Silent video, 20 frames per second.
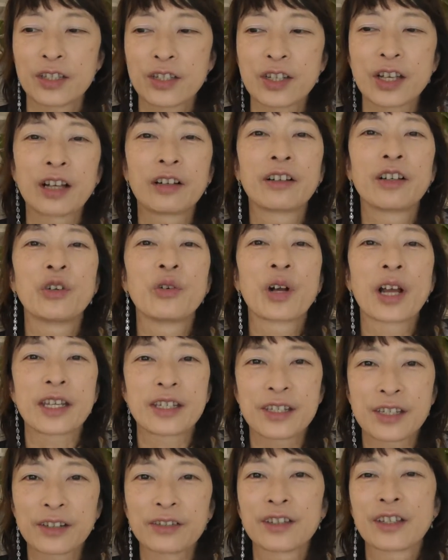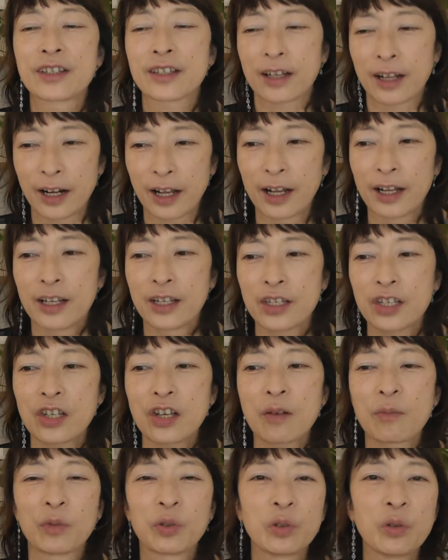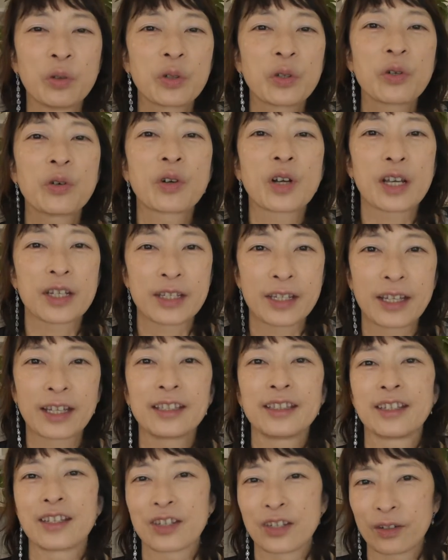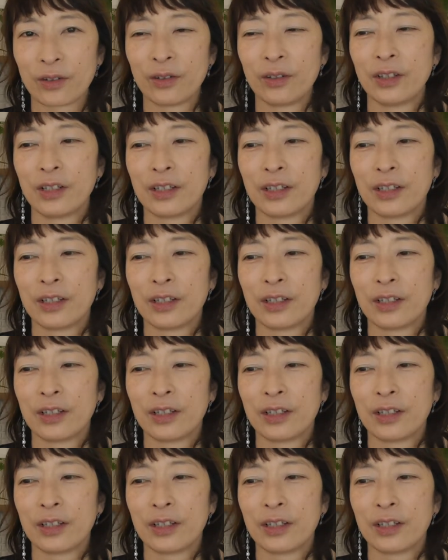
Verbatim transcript: 違う業界行っちゃうんですからしかも同業界じゃないんですよ。